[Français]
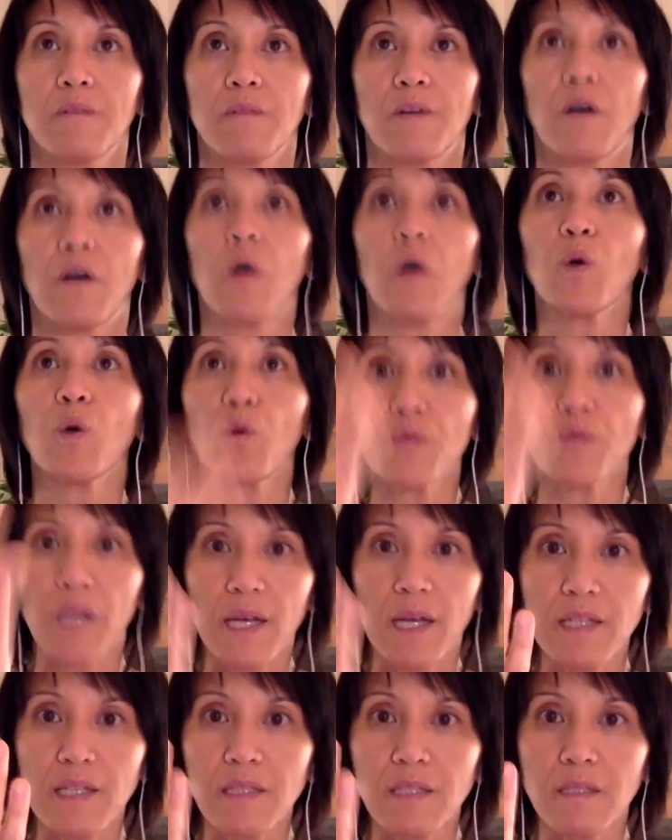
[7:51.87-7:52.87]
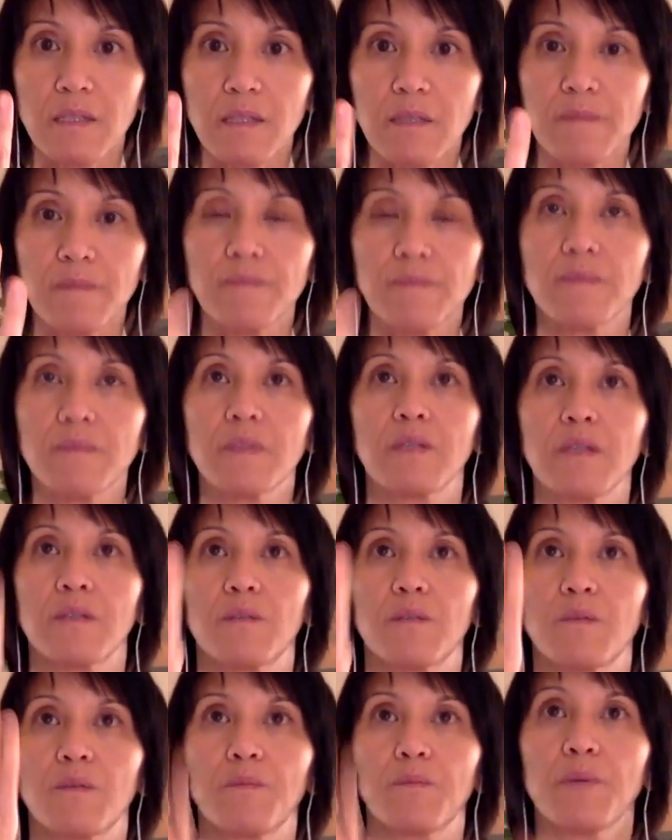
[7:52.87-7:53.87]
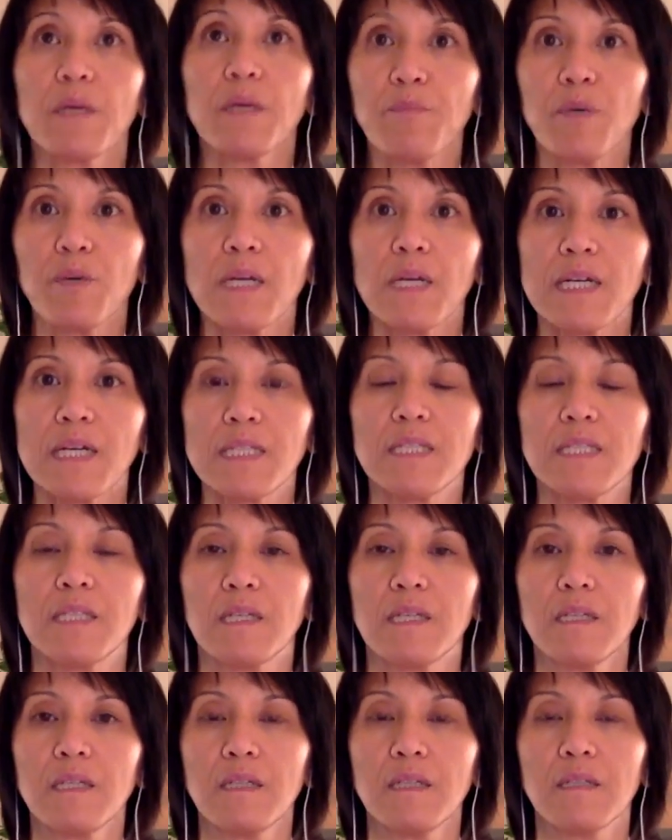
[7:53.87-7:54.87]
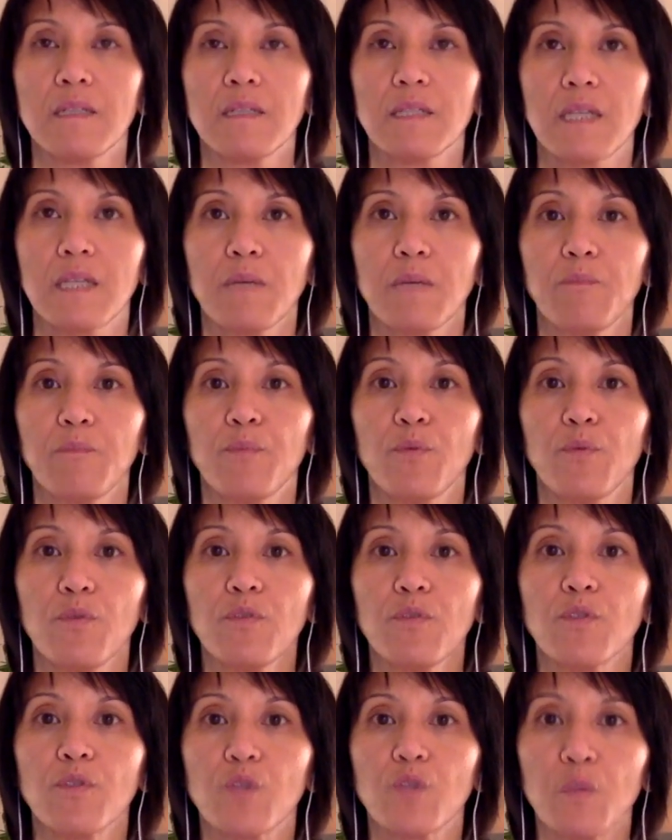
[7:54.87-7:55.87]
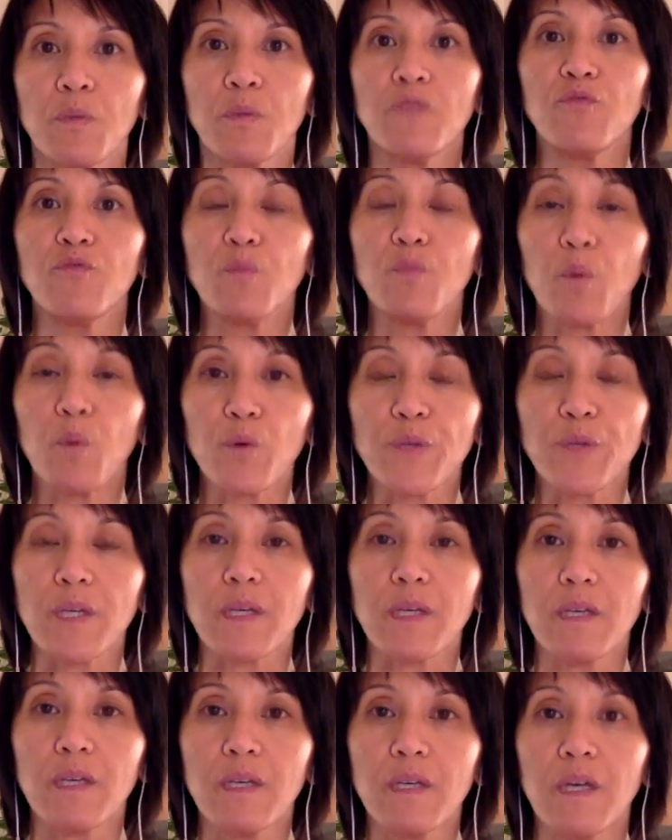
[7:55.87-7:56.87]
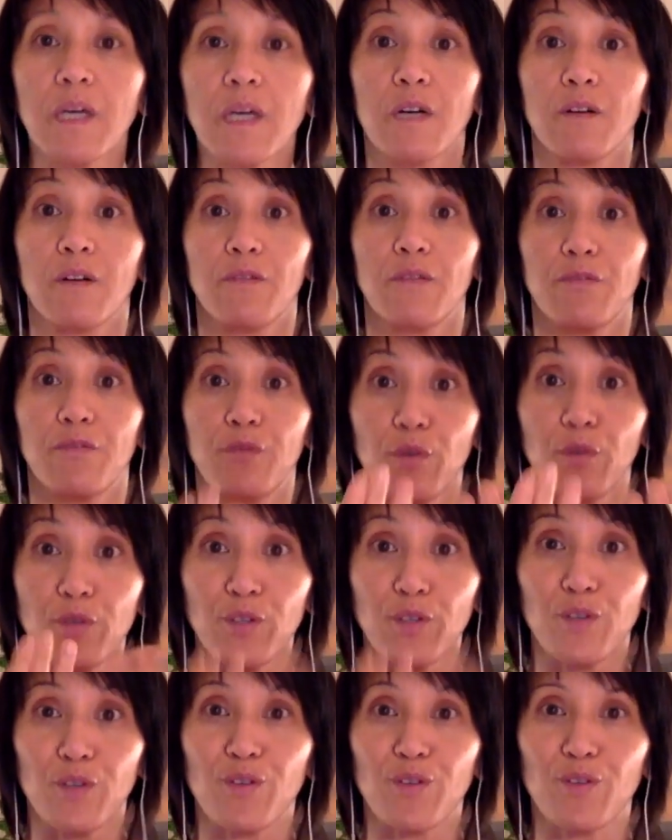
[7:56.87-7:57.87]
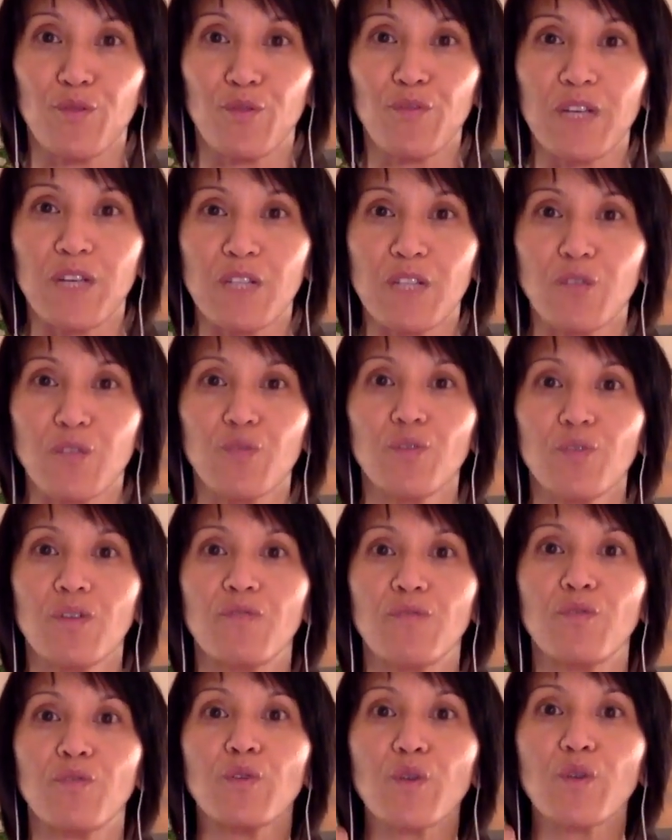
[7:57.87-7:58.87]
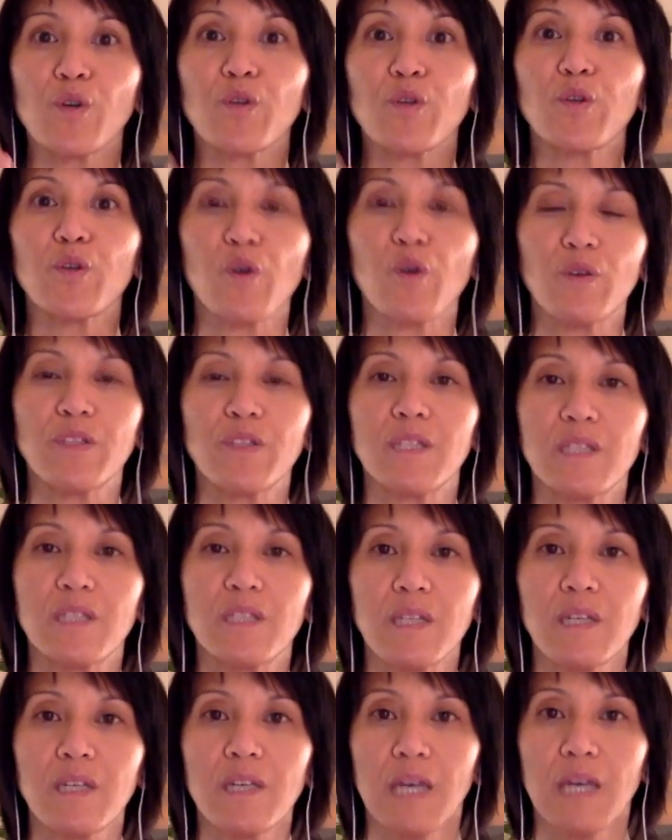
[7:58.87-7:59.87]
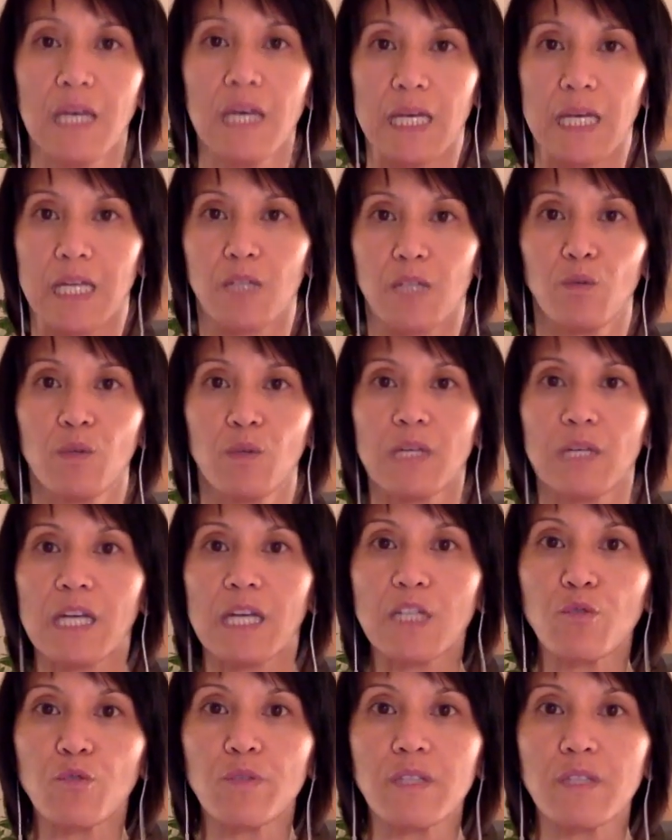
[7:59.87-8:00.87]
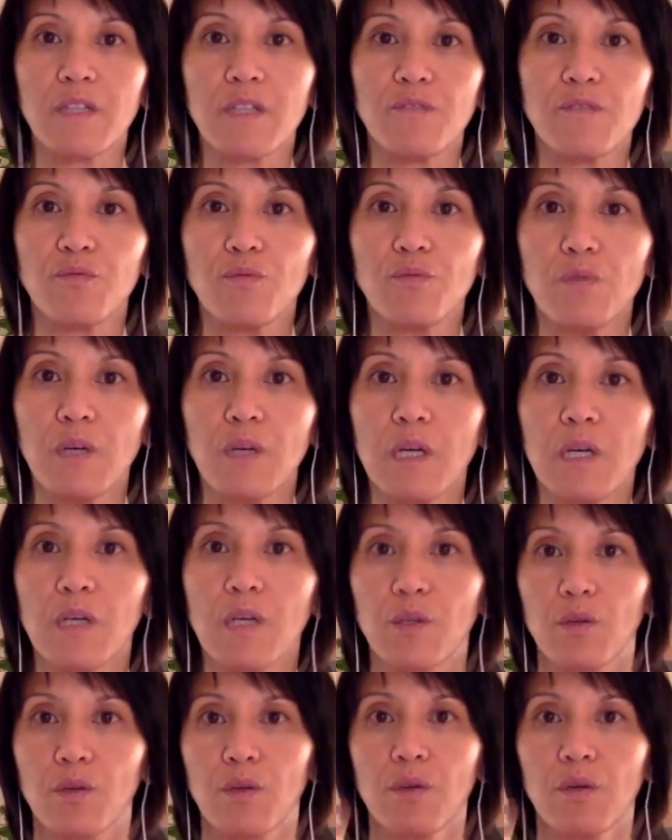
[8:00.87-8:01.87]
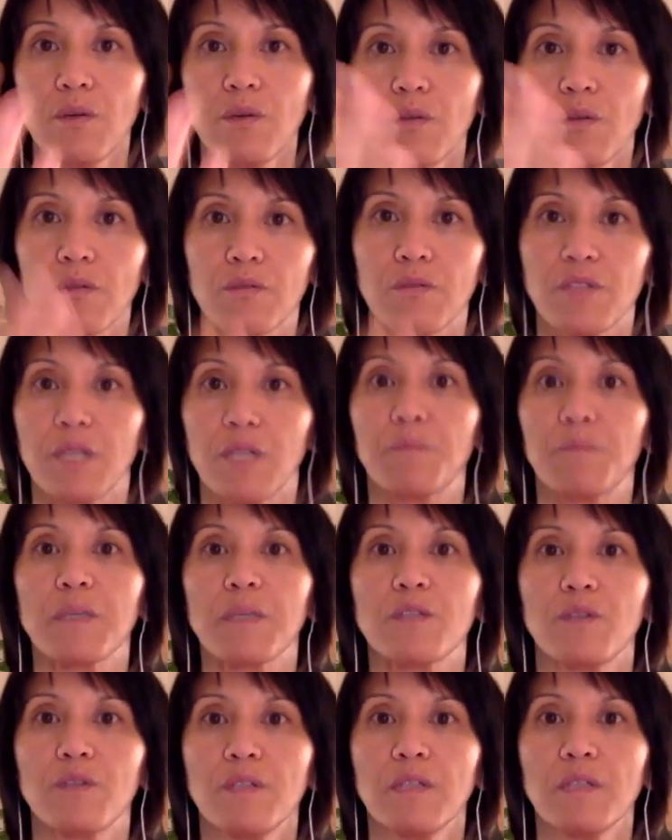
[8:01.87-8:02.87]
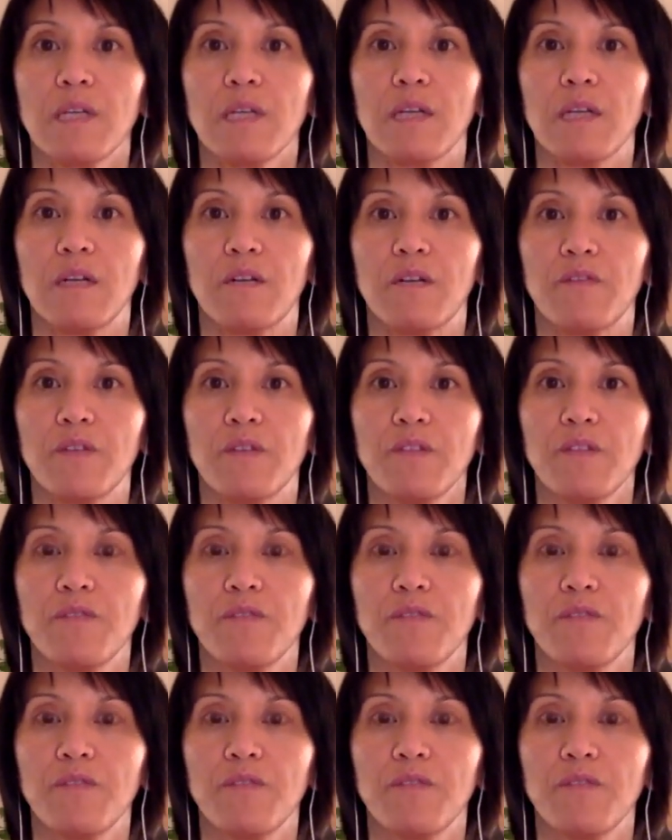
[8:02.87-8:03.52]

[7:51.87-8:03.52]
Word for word: en contraste, euh, par polarité, ça peut justement vous montrer votre ouverture, votre curiosité. Et donc, réjouissez-vous que euh, cette personne, en fait,